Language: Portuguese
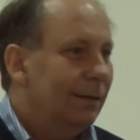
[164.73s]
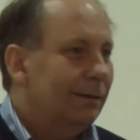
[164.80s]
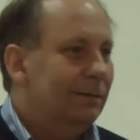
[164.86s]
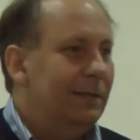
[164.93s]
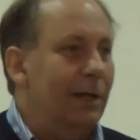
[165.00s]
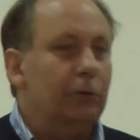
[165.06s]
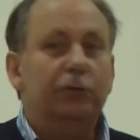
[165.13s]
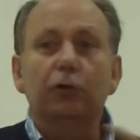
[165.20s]

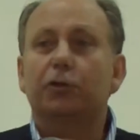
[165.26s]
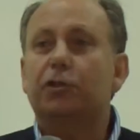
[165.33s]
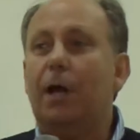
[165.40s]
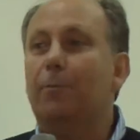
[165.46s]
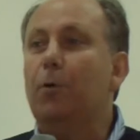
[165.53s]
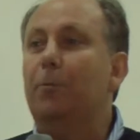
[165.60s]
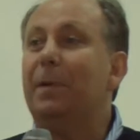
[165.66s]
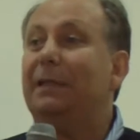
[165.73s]
Deus nos
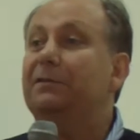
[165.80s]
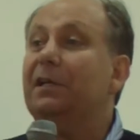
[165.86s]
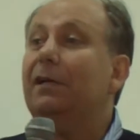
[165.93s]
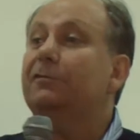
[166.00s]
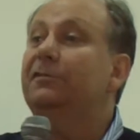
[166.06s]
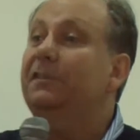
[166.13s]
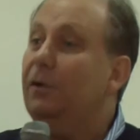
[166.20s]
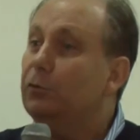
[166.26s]
chamou para
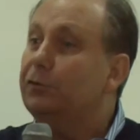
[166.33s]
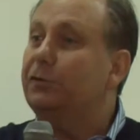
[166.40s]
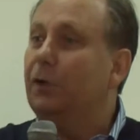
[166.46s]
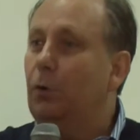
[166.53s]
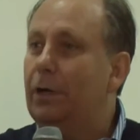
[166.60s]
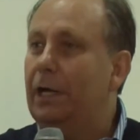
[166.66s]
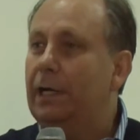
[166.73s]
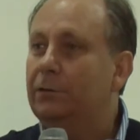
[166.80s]
trazer o
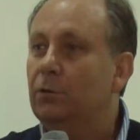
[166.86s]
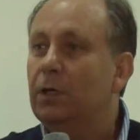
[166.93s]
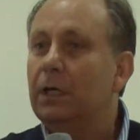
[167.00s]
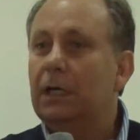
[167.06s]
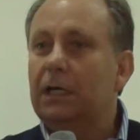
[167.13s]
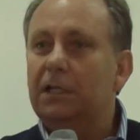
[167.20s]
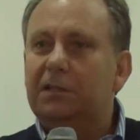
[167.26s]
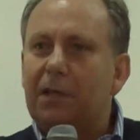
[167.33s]
seu reino.
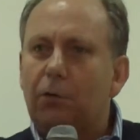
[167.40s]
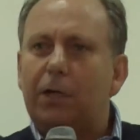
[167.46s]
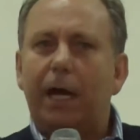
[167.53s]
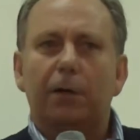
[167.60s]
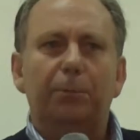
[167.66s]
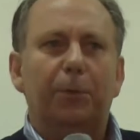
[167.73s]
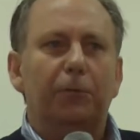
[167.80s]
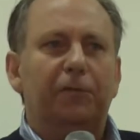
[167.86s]
Então eu
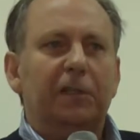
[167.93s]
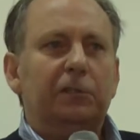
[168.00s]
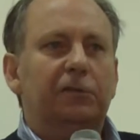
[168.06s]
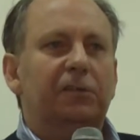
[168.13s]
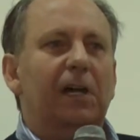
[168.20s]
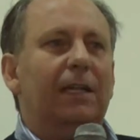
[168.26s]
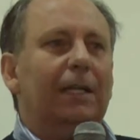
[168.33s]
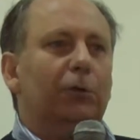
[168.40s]
quero
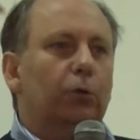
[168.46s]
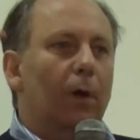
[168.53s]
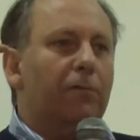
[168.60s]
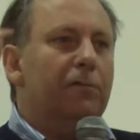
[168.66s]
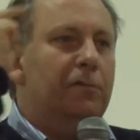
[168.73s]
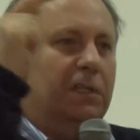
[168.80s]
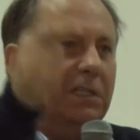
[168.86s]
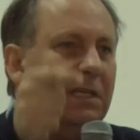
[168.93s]
profetizar na tua
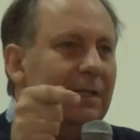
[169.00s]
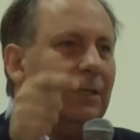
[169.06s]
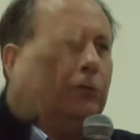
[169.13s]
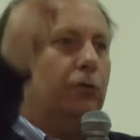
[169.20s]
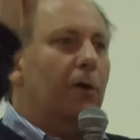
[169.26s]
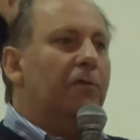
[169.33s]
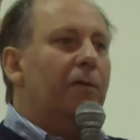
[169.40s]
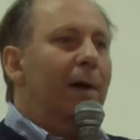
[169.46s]
vida, na
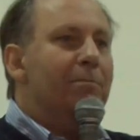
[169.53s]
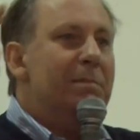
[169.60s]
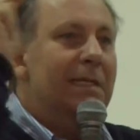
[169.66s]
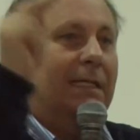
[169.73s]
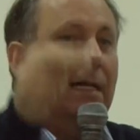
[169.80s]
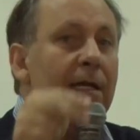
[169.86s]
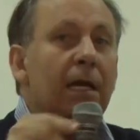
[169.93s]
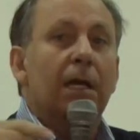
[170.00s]
sua
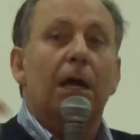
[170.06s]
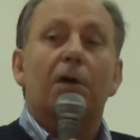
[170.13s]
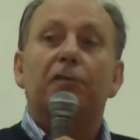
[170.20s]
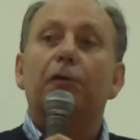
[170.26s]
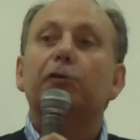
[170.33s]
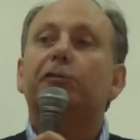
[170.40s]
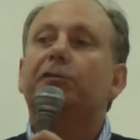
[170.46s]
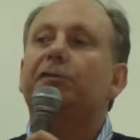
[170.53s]
família.
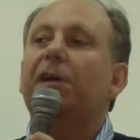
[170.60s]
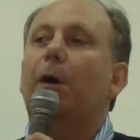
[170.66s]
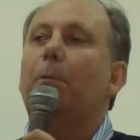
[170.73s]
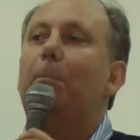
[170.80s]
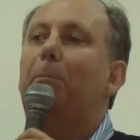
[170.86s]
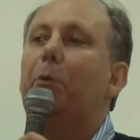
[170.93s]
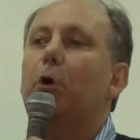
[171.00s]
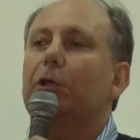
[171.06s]
Você é
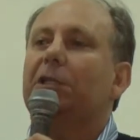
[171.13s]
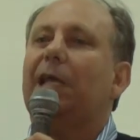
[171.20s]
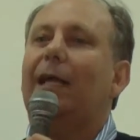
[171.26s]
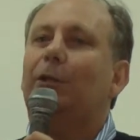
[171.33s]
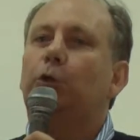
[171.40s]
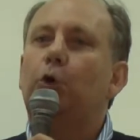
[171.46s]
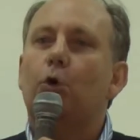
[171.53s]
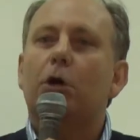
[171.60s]
um
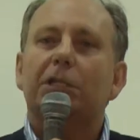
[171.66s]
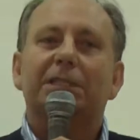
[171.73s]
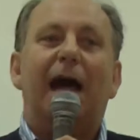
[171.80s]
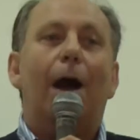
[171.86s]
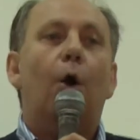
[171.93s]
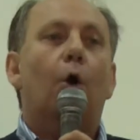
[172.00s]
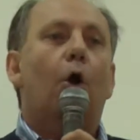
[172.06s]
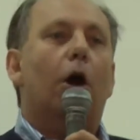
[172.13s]
portador
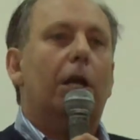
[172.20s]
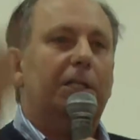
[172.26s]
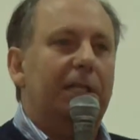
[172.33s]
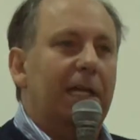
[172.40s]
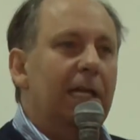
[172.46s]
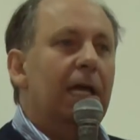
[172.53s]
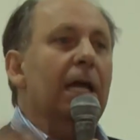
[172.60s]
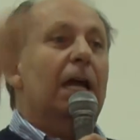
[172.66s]
da
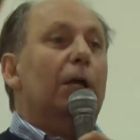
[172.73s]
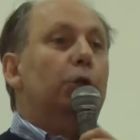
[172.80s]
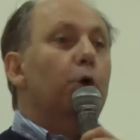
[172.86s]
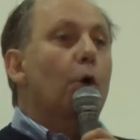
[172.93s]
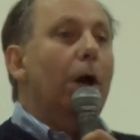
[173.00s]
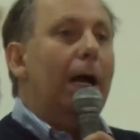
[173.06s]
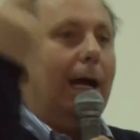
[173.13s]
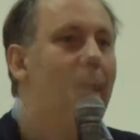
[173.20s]
ordem
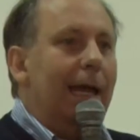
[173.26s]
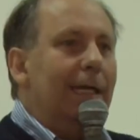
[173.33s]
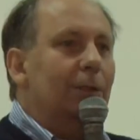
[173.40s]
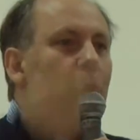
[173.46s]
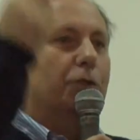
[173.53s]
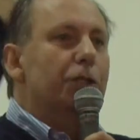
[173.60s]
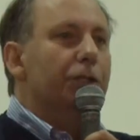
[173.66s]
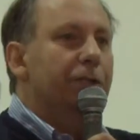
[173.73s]
do
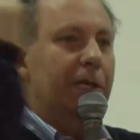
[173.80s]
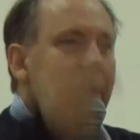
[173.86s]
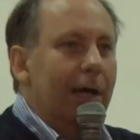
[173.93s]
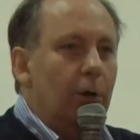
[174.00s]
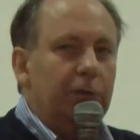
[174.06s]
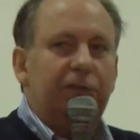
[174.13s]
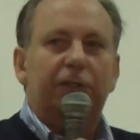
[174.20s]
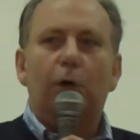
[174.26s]
reino de Deus.